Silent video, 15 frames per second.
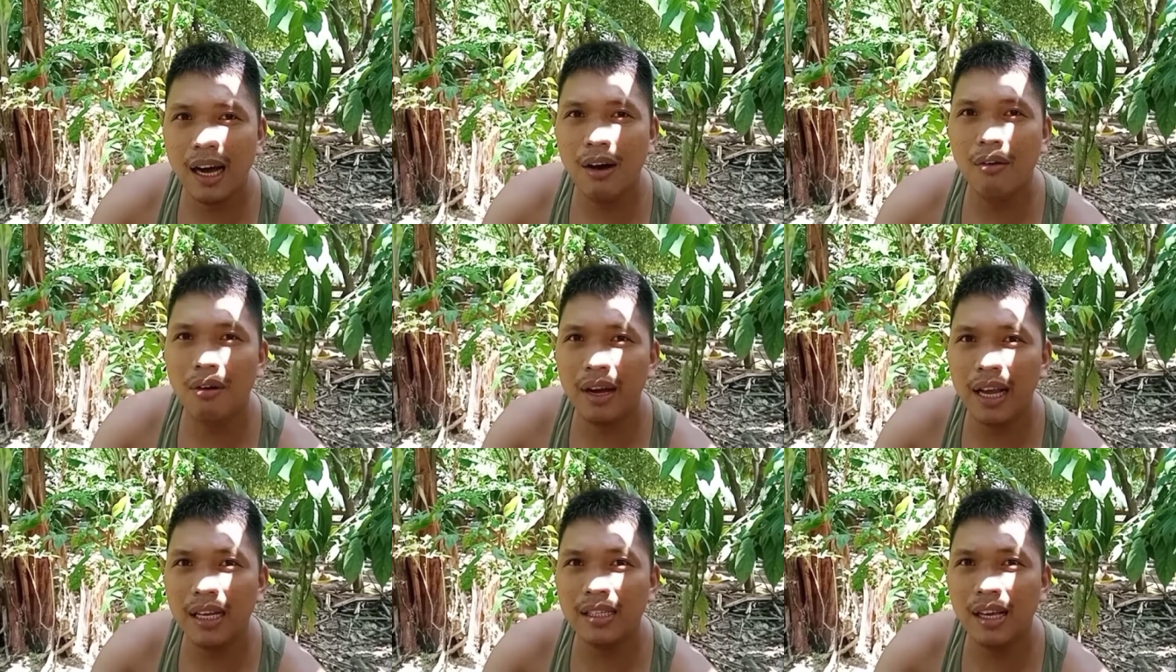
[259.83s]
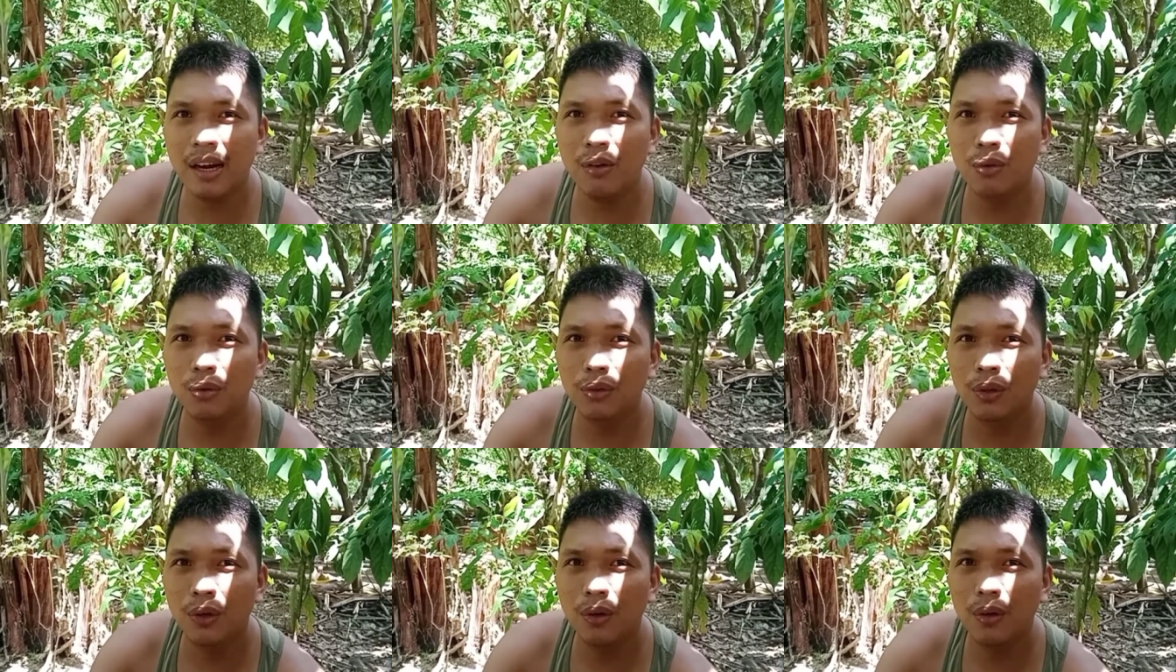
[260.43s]
o kaya sa
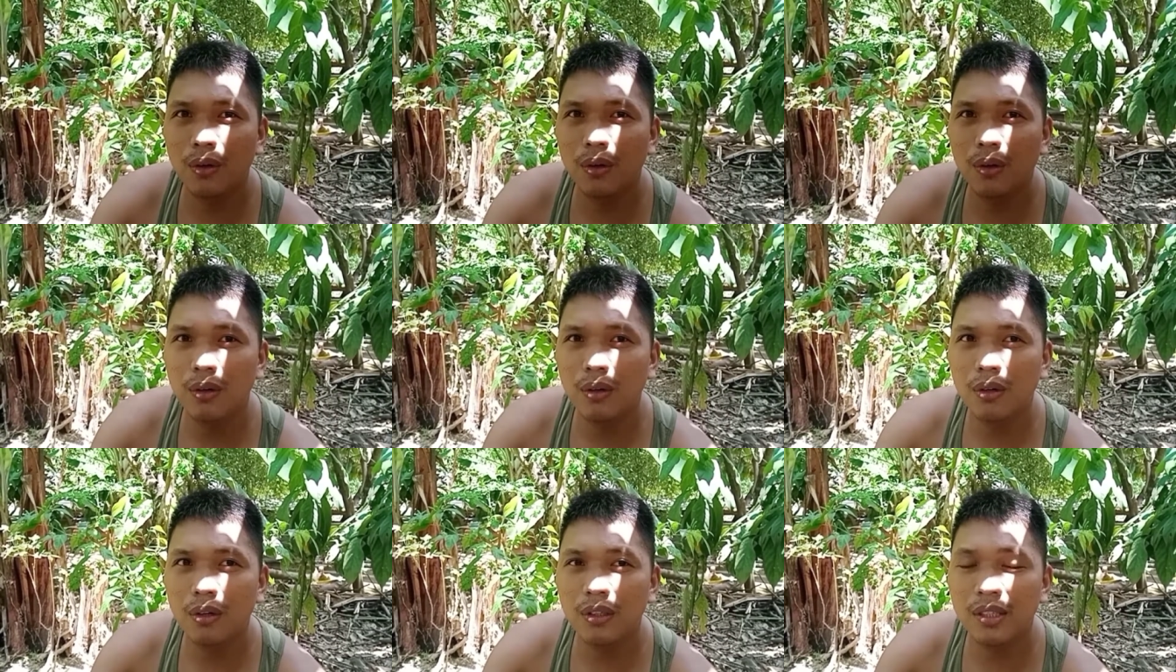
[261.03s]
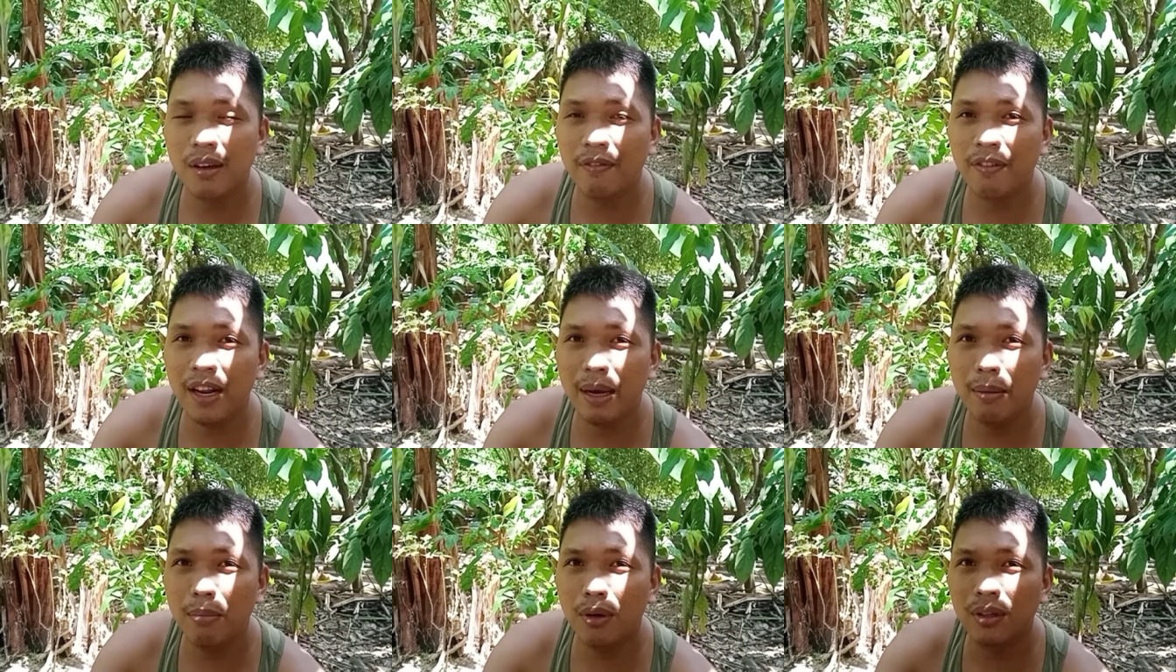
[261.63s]
luto sa
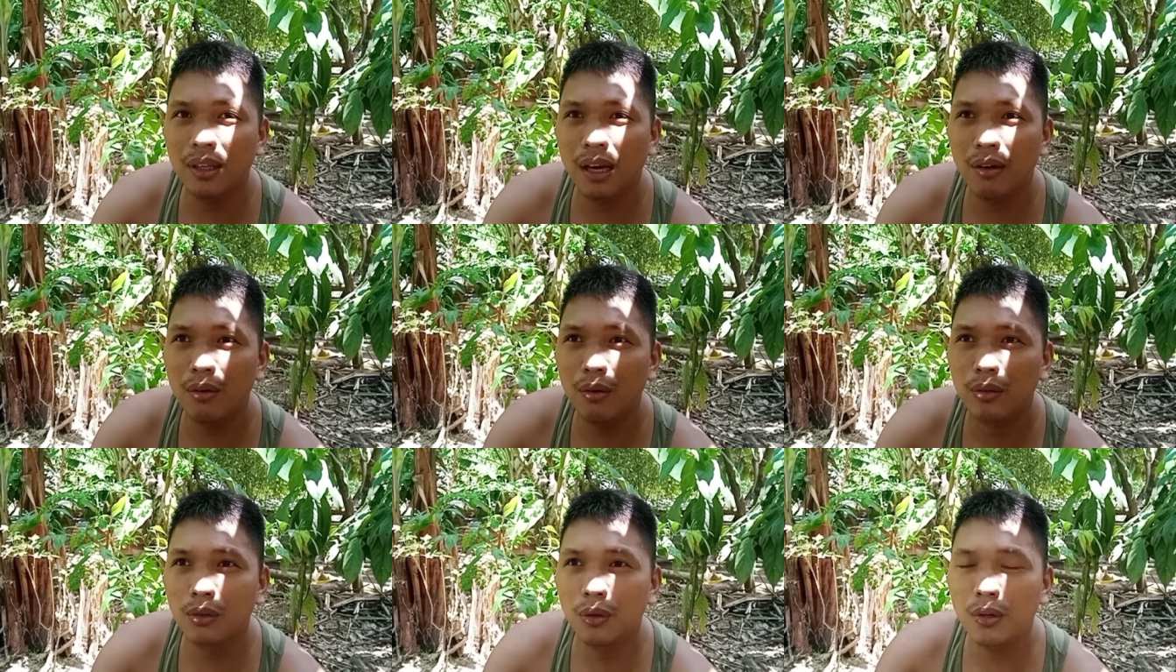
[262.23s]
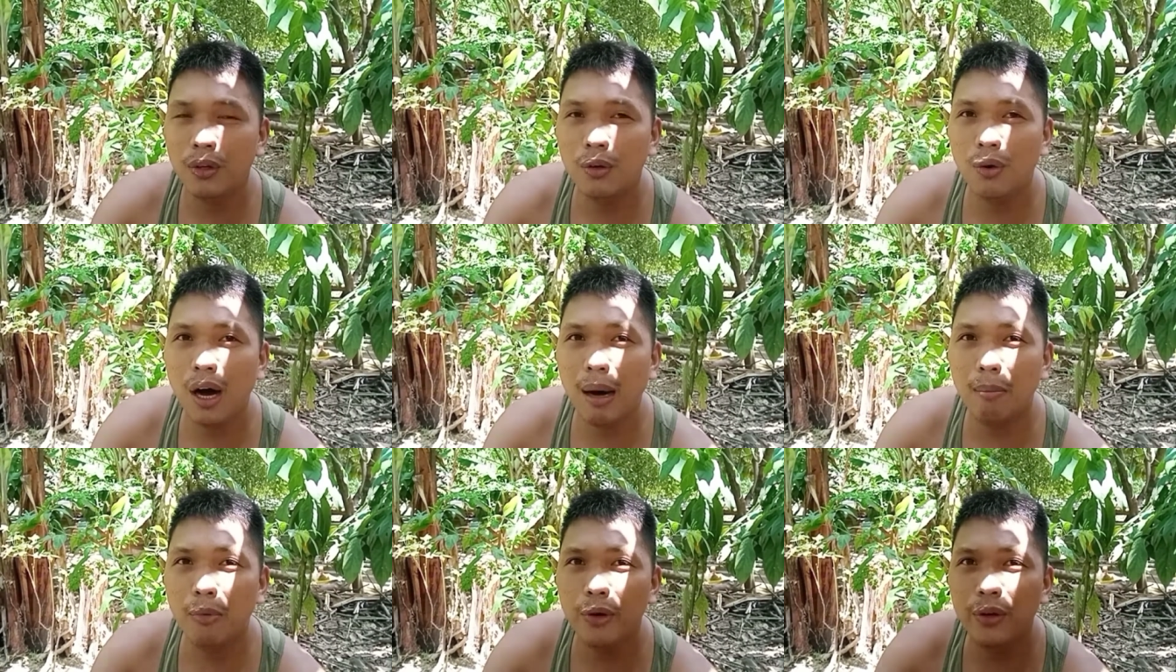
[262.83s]
flavor ng luto yung
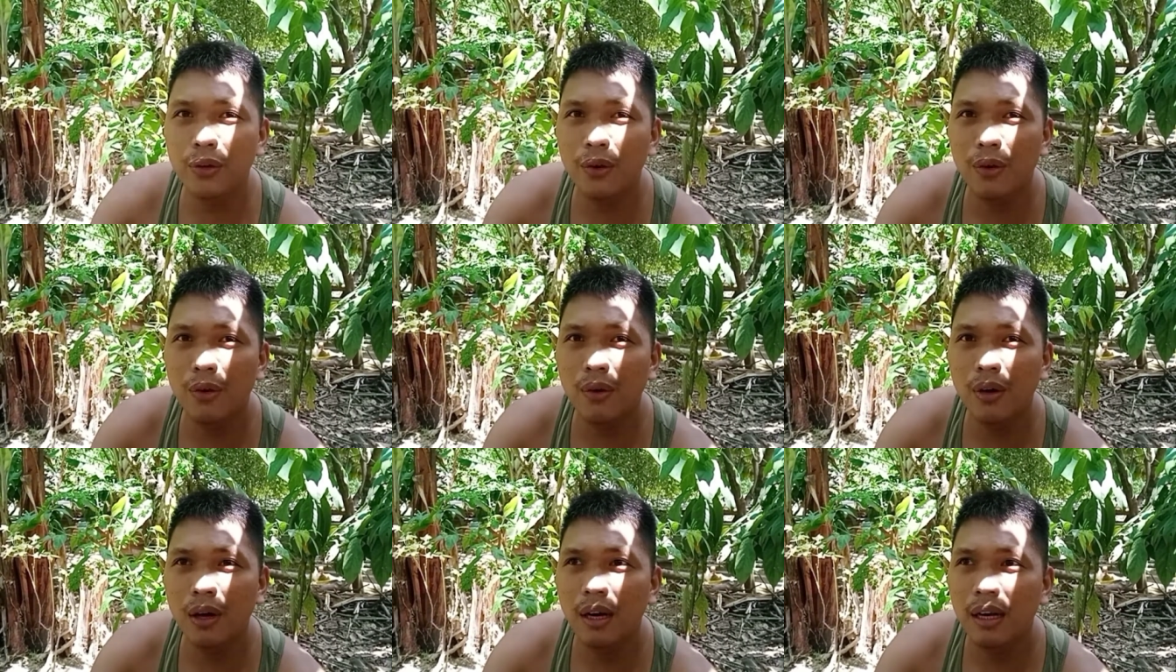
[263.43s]
amoy nung